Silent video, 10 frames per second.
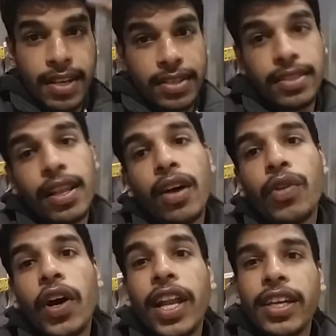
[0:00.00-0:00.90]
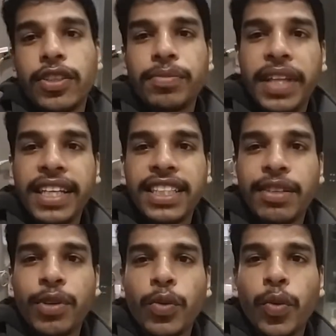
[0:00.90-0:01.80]
আসসালামু আলাইকুম দেশে
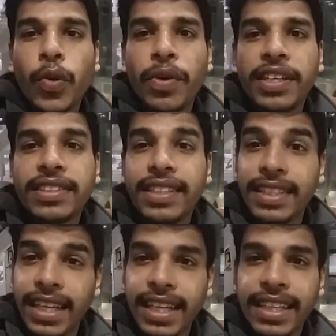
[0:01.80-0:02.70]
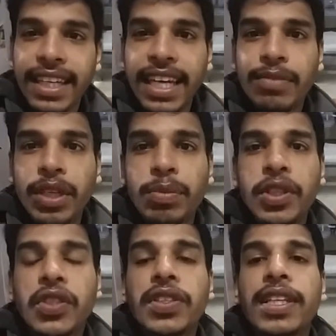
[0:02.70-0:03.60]
এবং প্রবাস যে যেখান থেকে আমার
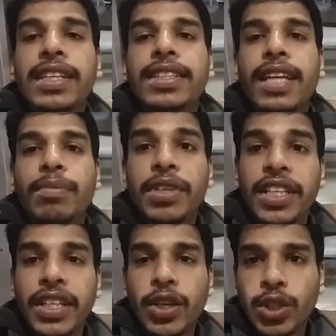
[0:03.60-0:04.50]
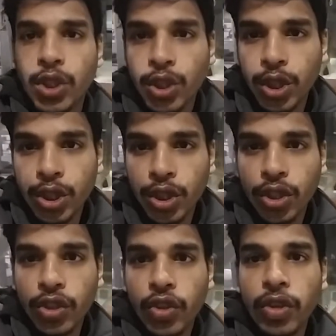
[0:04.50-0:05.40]
ভিডিওটি দেখছেন আপনাদেরকে অসংখ্য
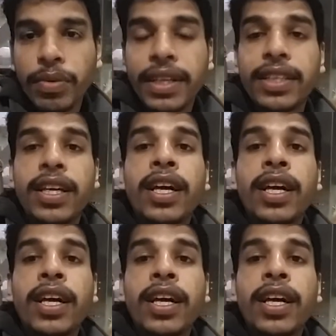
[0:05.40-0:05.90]
অসংখ্য ধন্যবাদ